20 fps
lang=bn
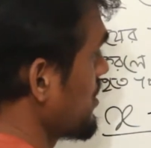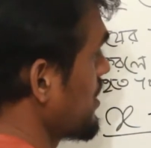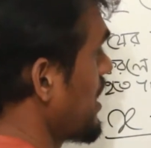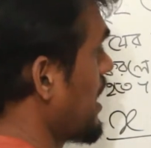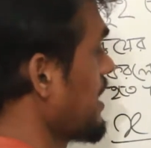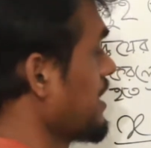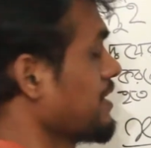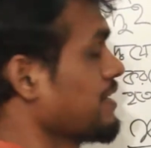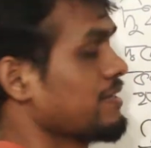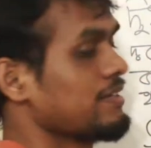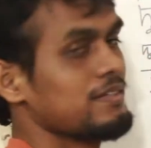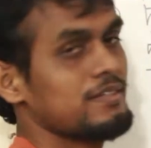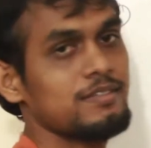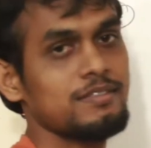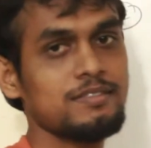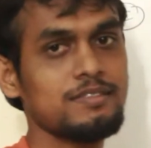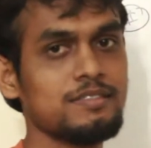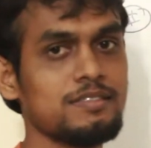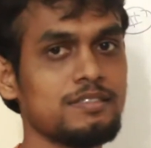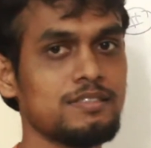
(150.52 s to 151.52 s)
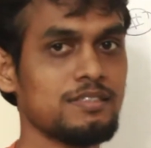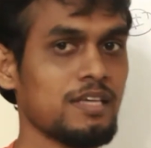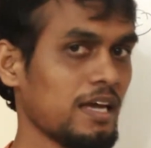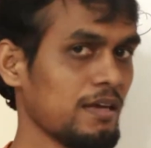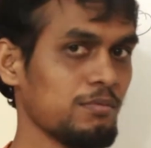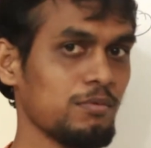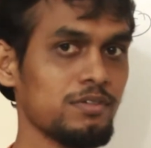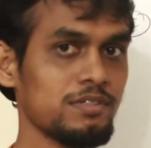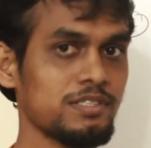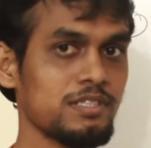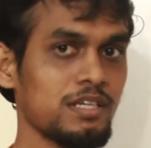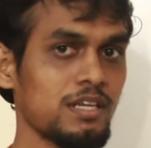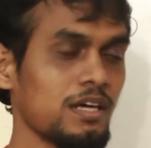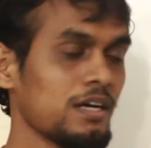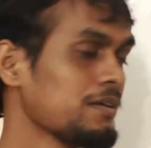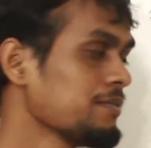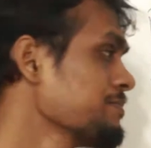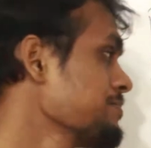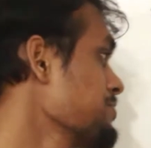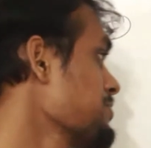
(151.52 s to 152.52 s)
নাইন তাই বলছে না
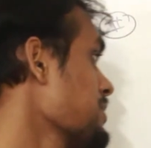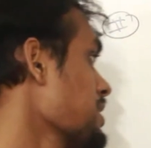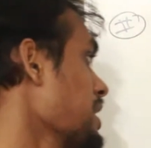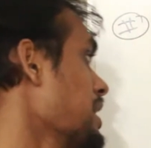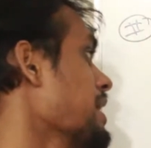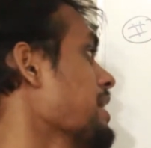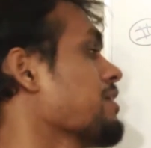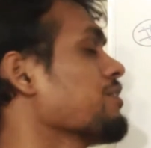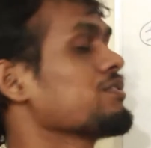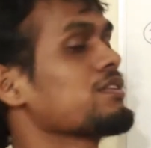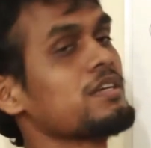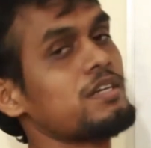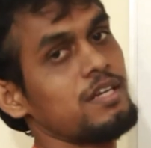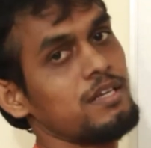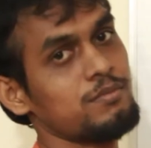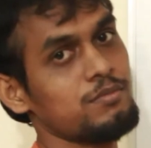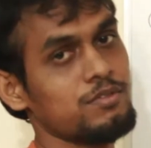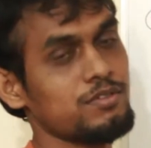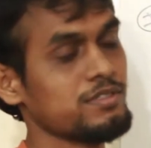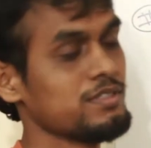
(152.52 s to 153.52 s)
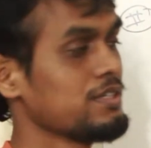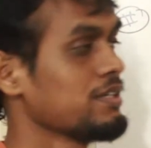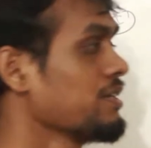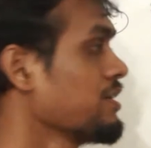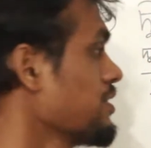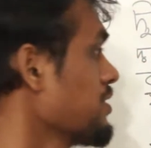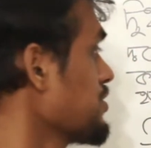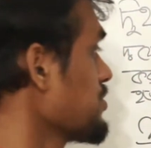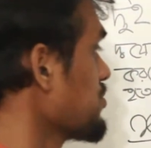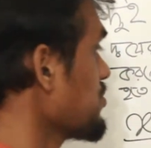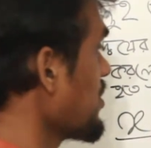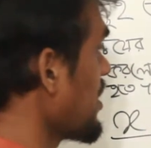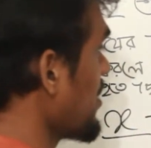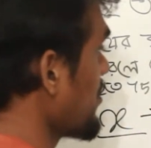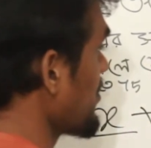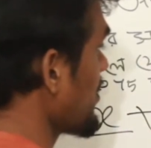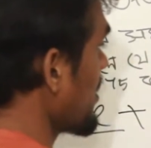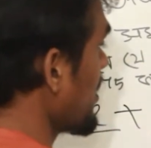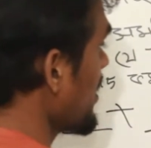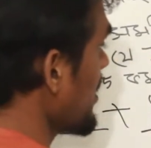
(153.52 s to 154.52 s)
এই কথাটাই বলছে সো
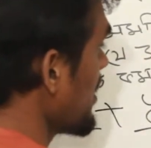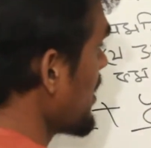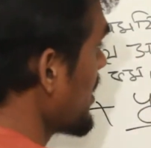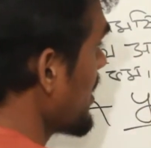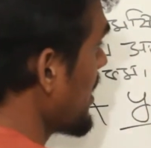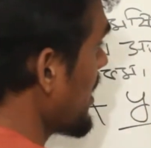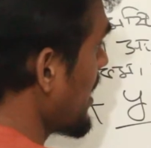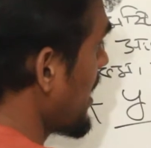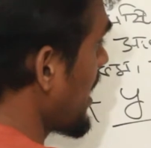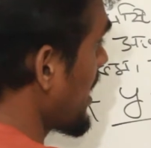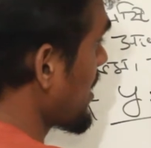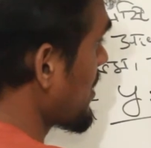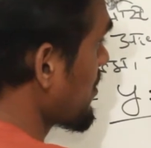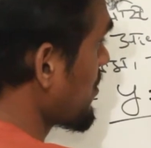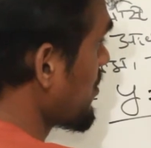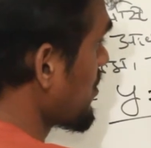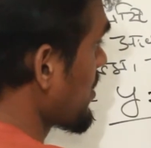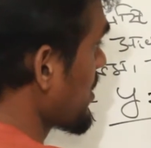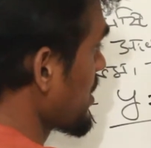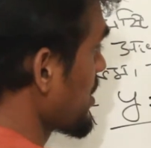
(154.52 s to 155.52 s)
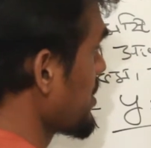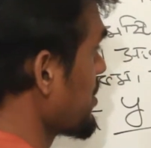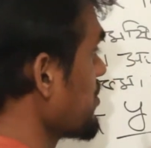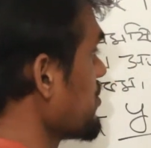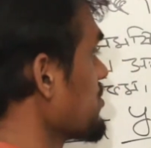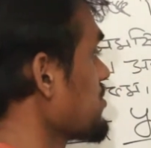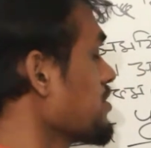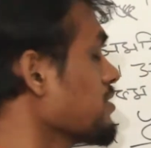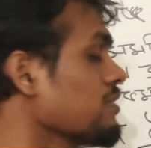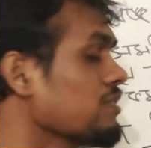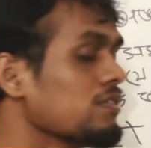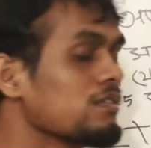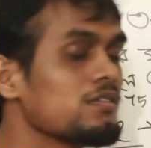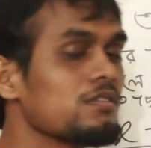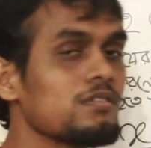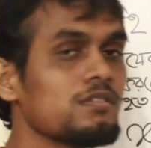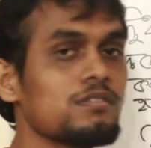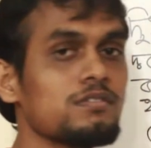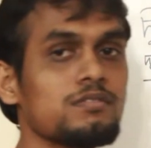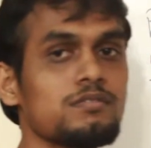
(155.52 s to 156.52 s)
আমরা এক নং ইকুয়েশন
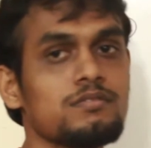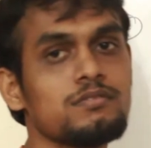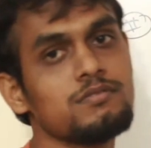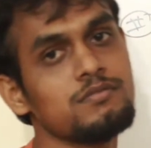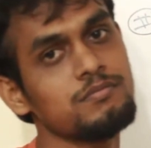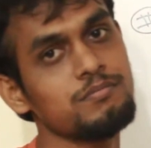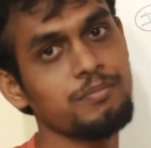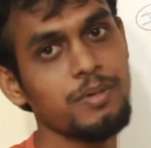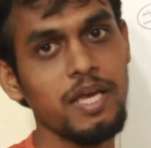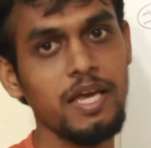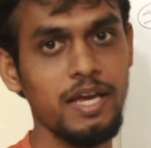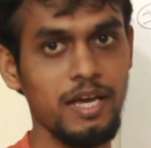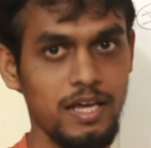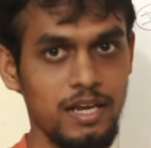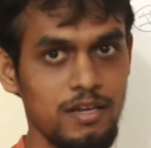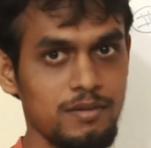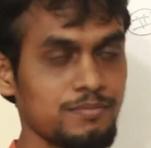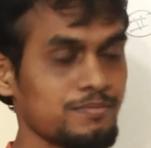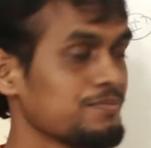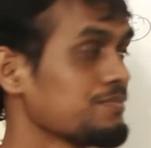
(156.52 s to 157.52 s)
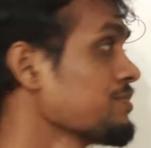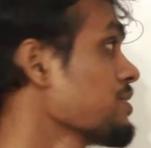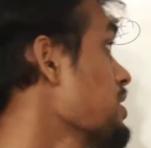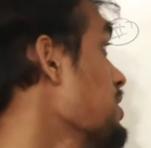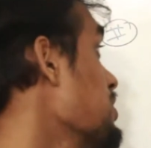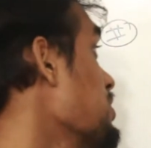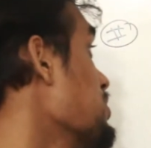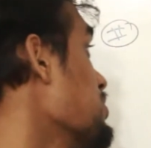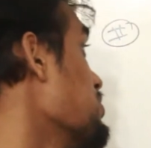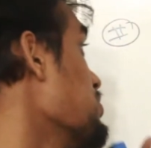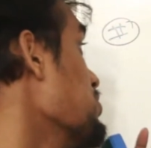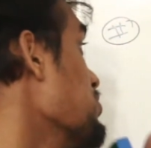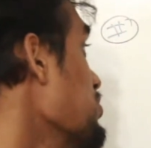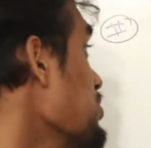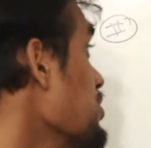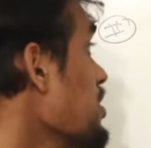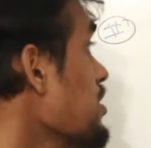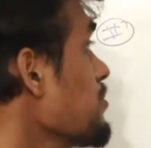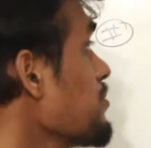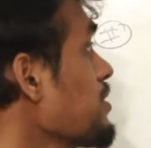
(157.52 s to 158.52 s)
পেয়ে গেলাম
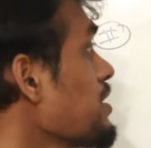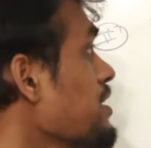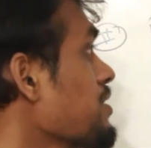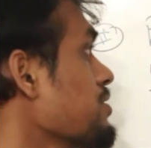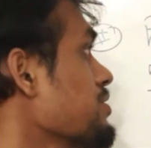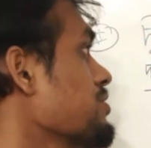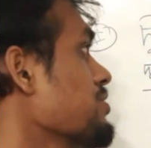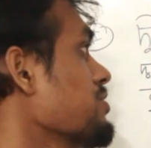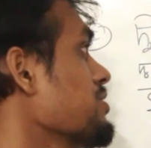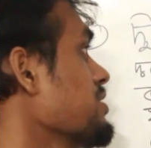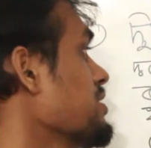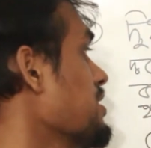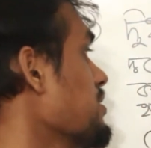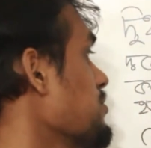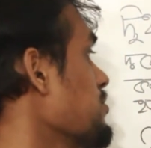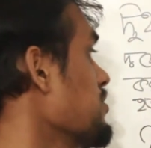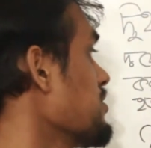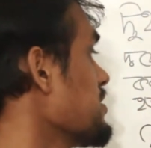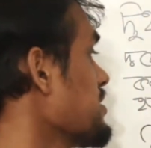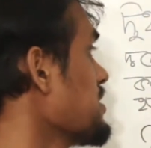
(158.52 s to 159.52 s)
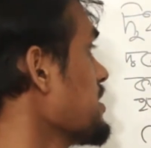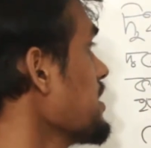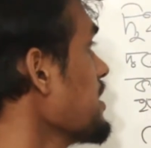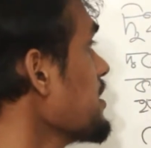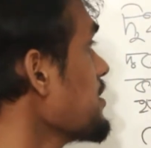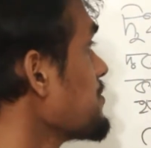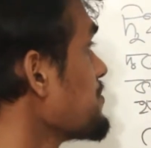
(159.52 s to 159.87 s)
দুই নম্বর ইকুয়েশনে যেটা বলছে